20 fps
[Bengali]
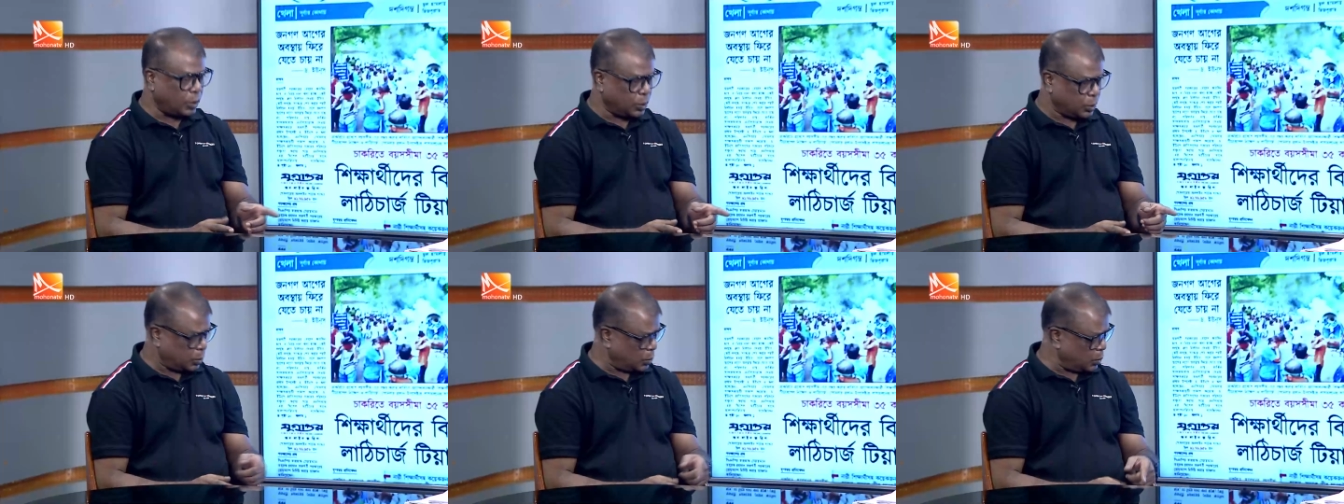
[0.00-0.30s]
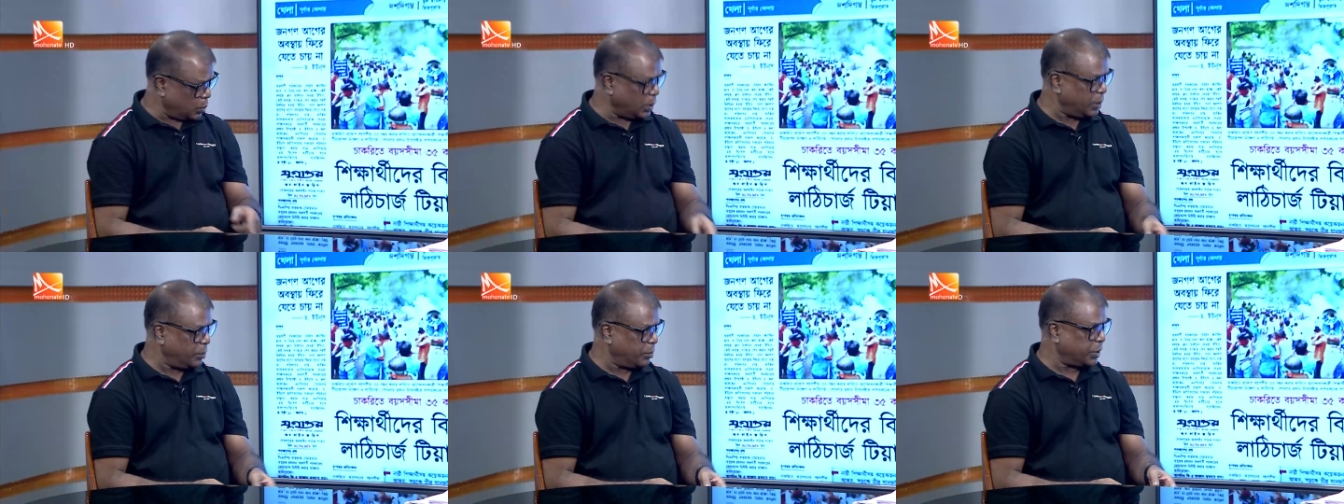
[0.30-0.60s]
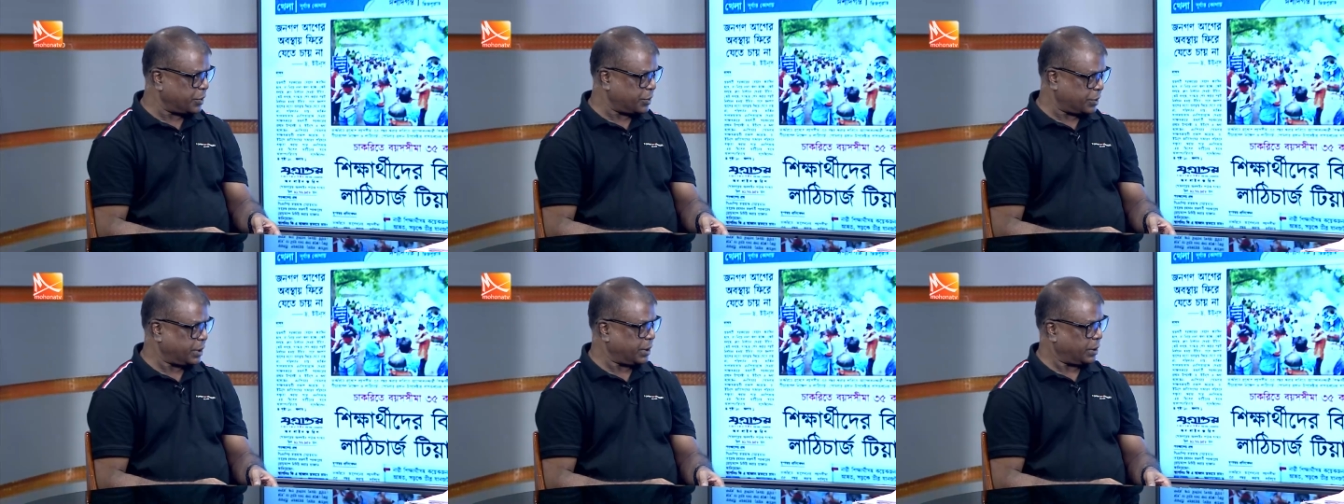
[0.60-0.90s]
গত নয়
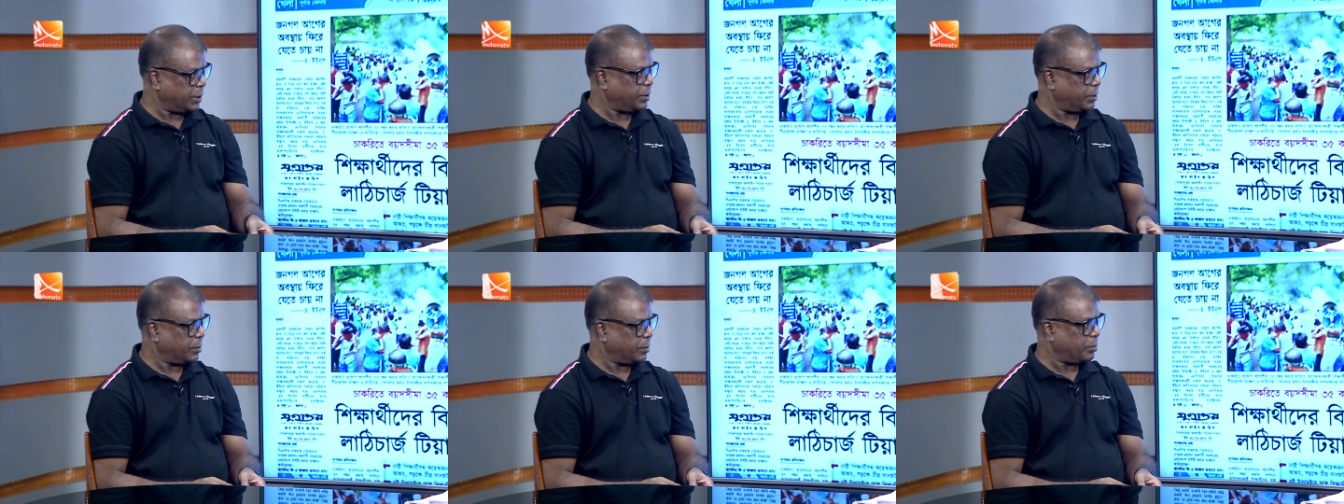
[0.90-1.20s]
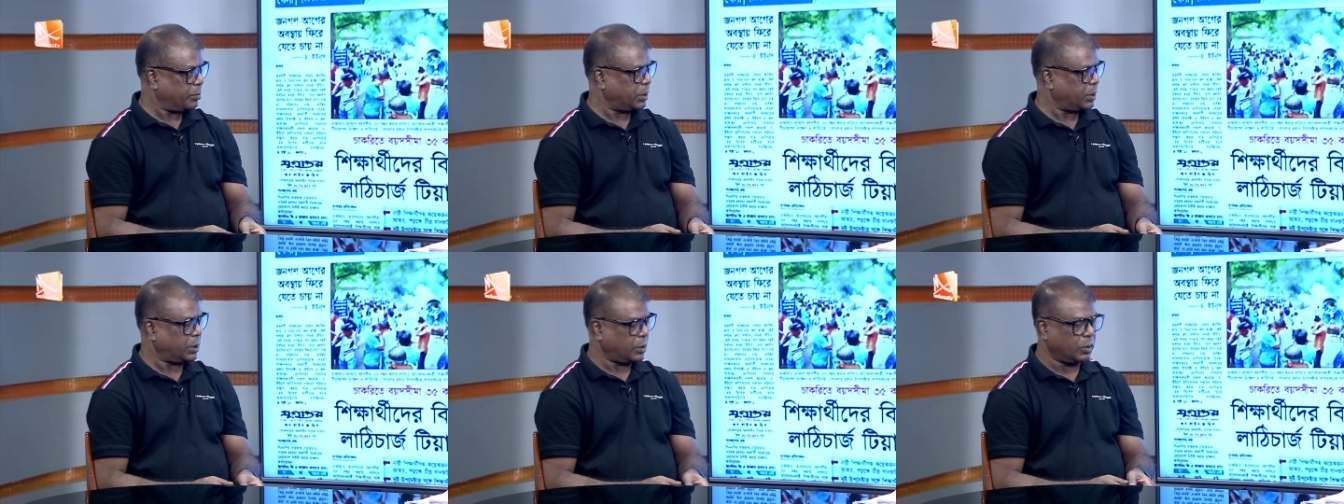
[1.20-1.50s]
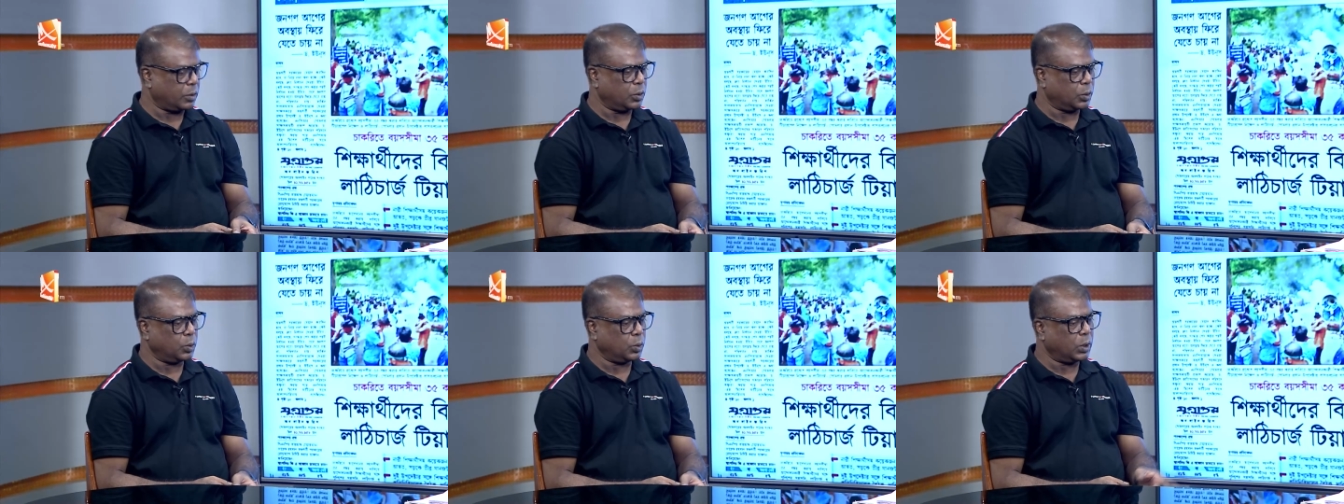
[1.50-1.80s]
মাসে
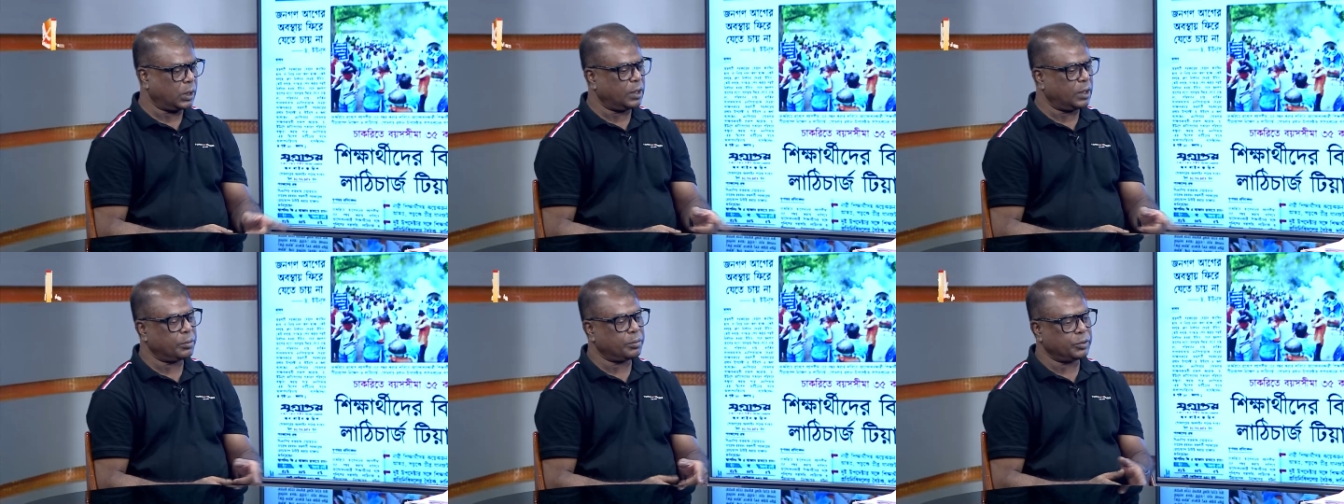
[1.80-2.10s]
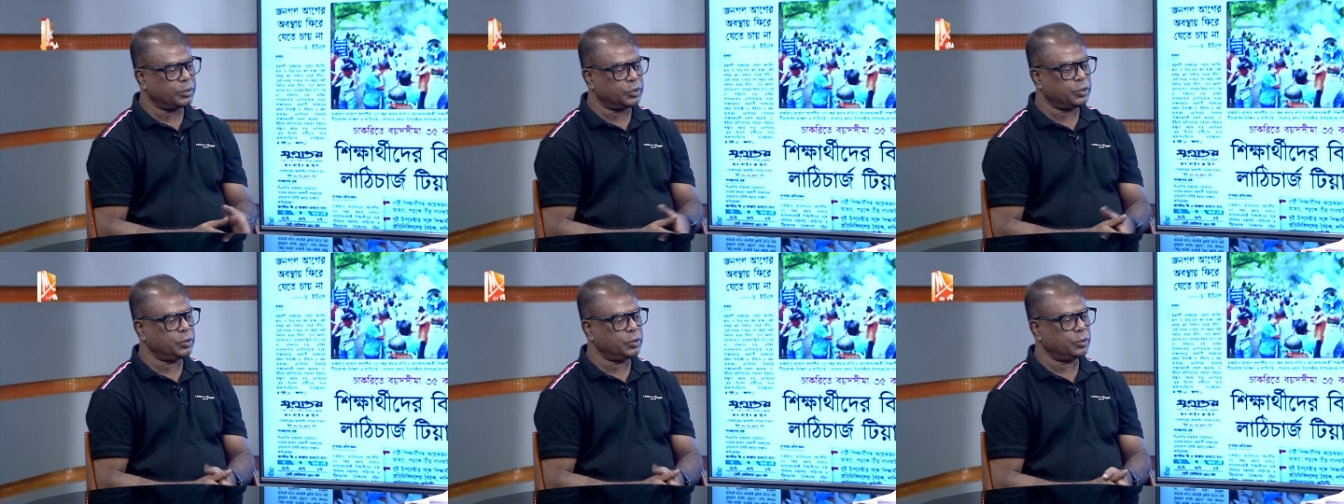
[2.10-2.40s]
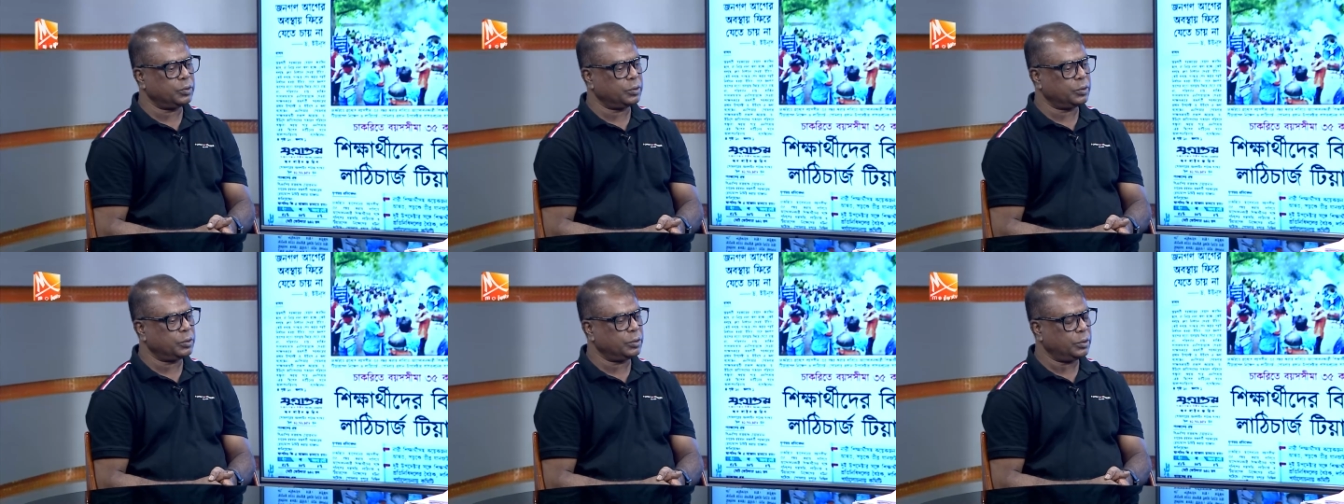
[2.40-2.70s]
মানে গতকাল
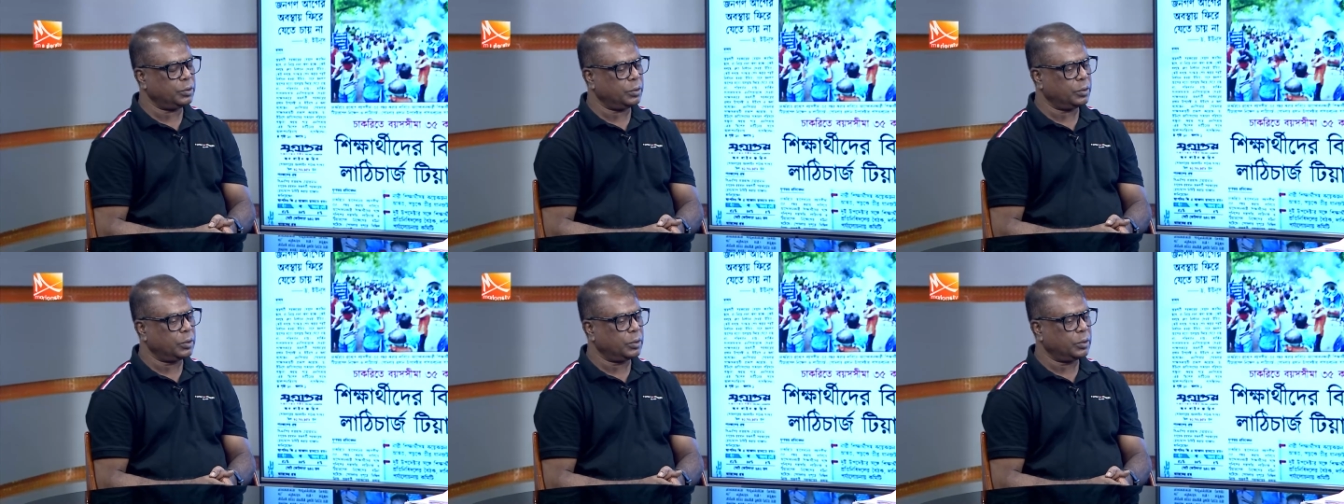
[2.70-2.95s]
পর্যন্ত